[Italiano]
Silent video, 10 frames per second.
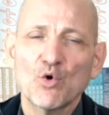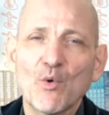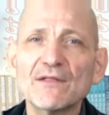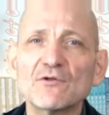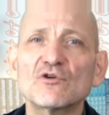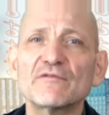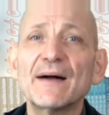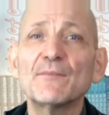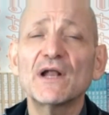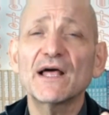Quando
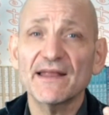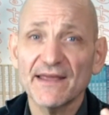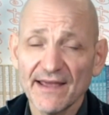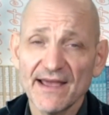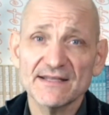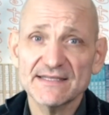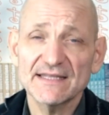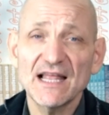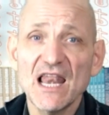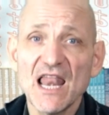troviamo la
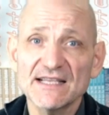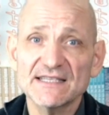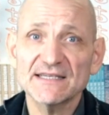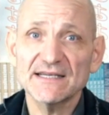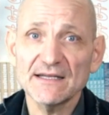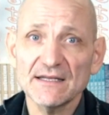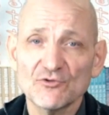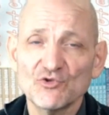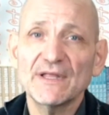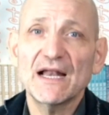ricchezza dell'essere,
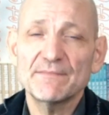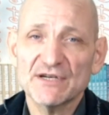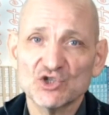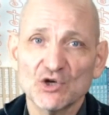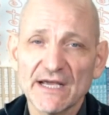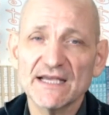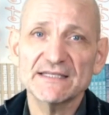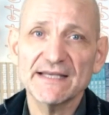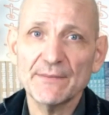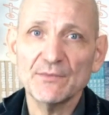cioè della persona che
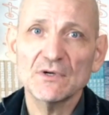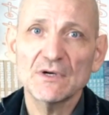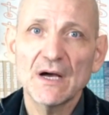siamo,